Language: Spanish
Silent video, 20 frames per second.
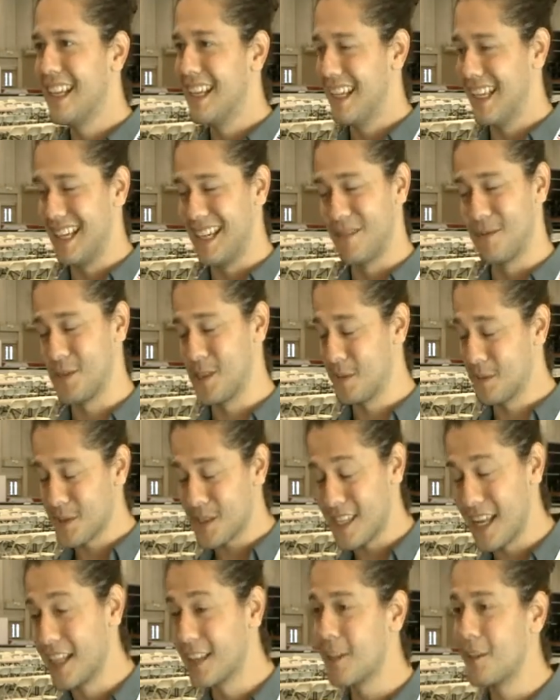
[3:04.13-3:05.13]
y que pusimos
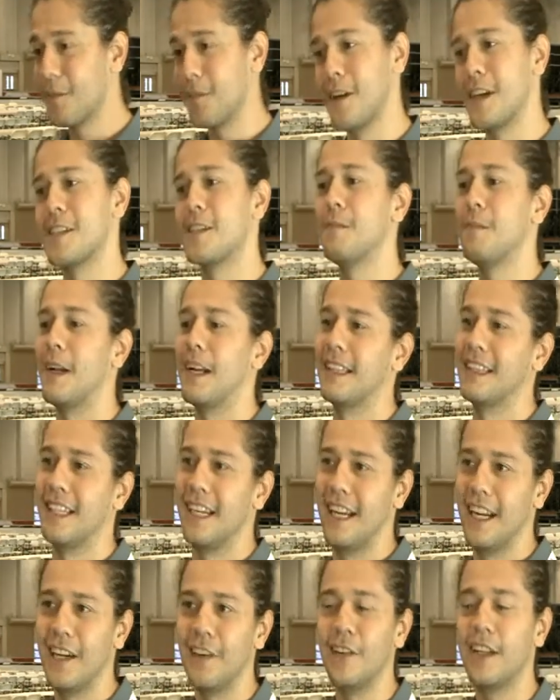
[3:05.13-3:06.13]
tanto esfuerzo para
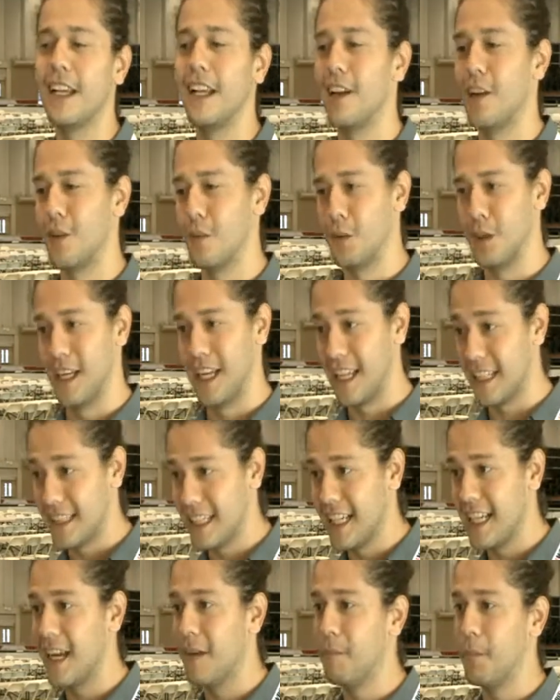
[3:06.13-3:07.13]
traerlo y que la comunidad
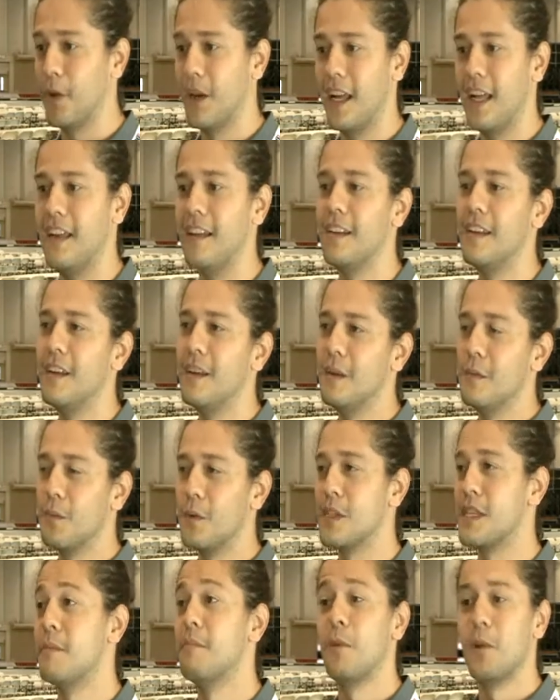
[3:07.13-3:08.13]
tica pueda
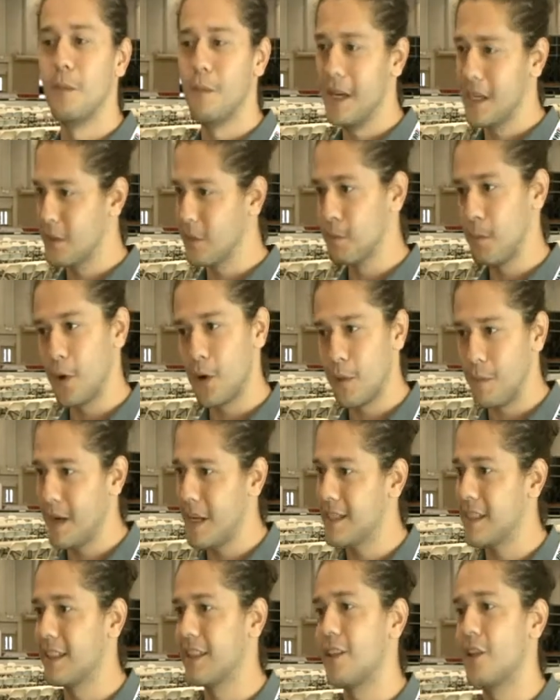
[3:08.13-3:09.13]
pues envolverse un poco
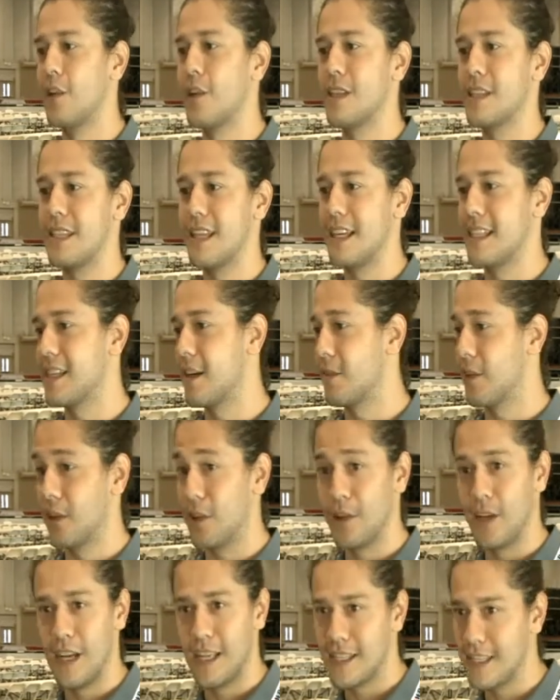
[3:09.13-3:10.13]
más en todo este
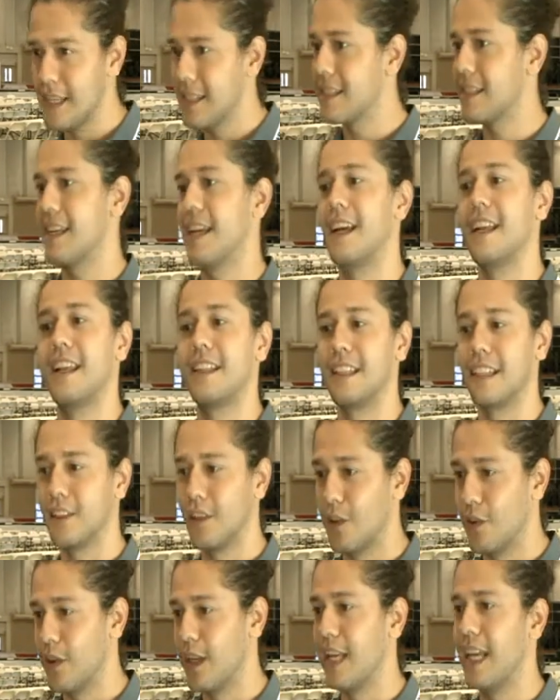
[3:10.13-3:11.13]
desarrollo de la ciencia, de la
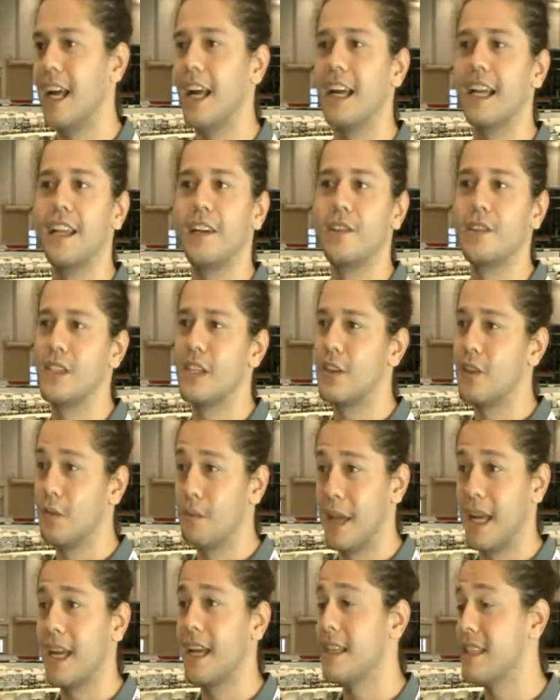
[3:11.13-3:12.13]
tecnología, que los chicos
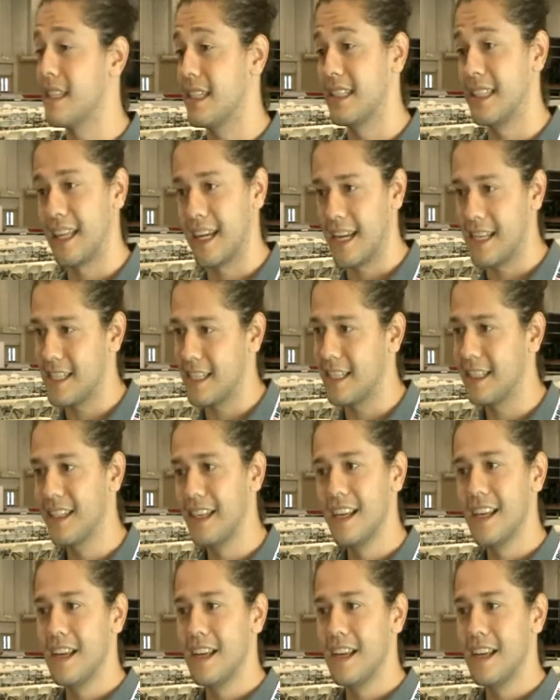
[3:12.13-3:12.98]
vengan, se interesen